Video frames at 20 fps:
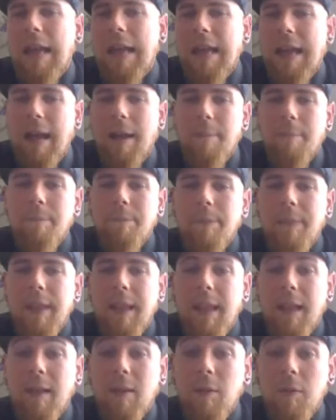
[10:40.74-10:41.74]
Ja.
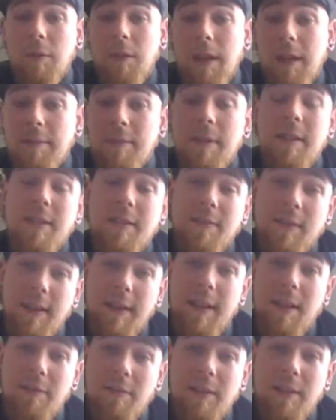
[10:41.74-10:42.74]
Und als man in der
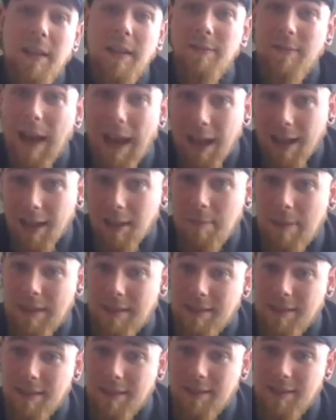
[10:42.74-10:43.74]
zweiten Hälfte dann die wahren
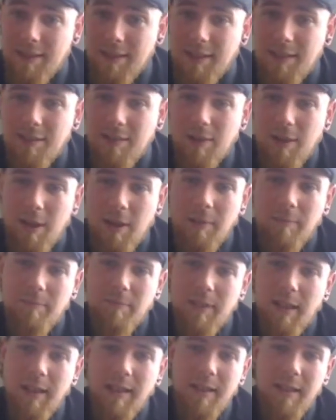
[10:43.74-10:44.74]
Bestien sieht, ja,
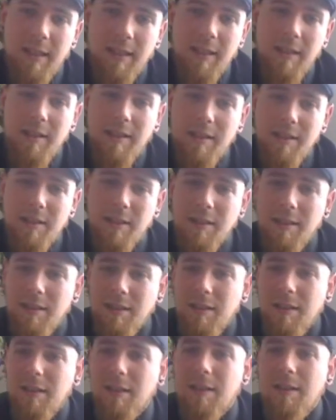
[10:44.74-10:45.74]
da entledigen sie
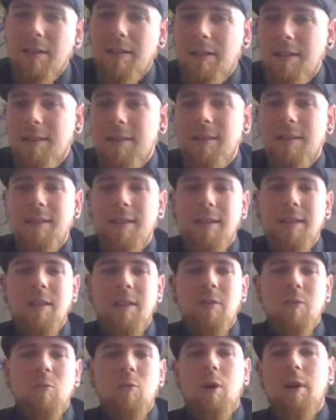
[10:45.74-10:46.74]
äh, diese
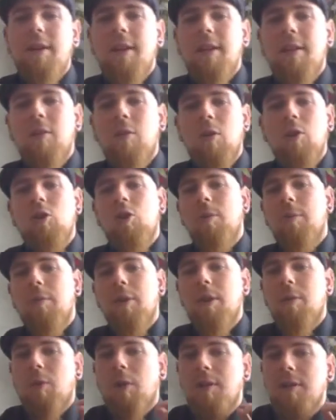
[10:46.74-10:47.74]
sich nur den noch
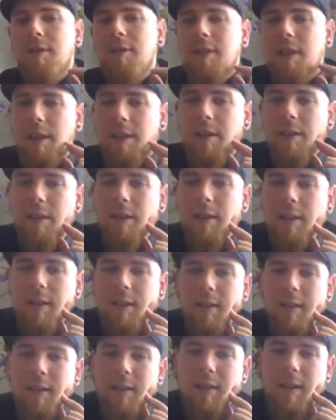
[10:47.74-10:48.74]
schlimmeren Monstern.
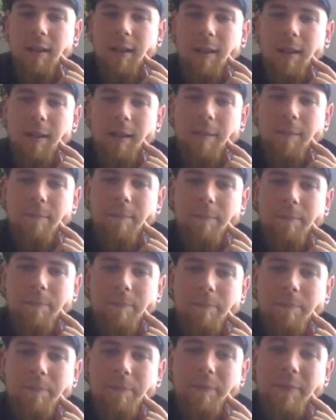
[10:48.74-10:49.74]
Ähm,
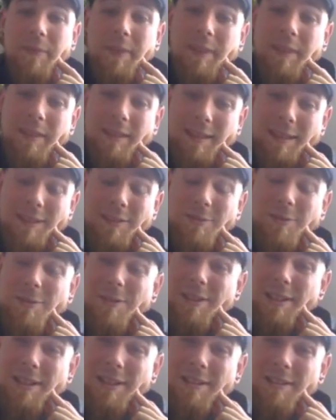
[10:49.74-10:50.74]
den
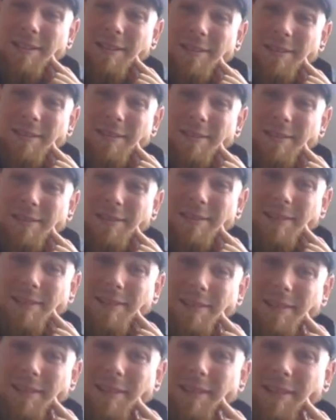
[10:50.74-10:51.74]
sogenannten
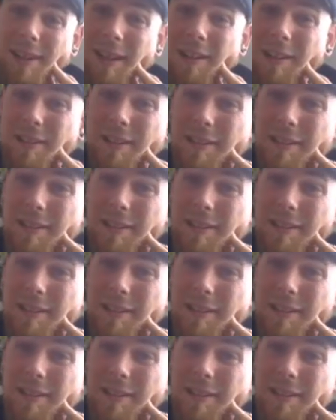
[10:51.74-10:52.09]
ja,